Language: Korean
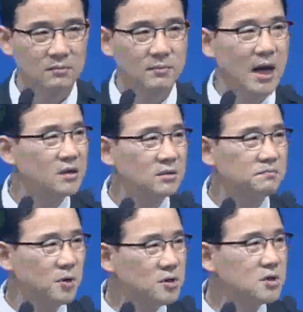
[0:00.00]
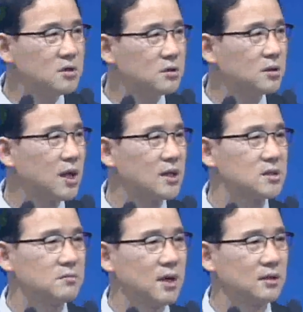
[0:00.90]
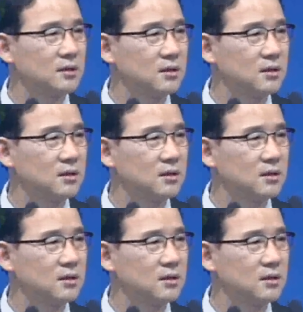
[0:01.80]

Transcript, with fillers: 말은 뻔지르르게 하지만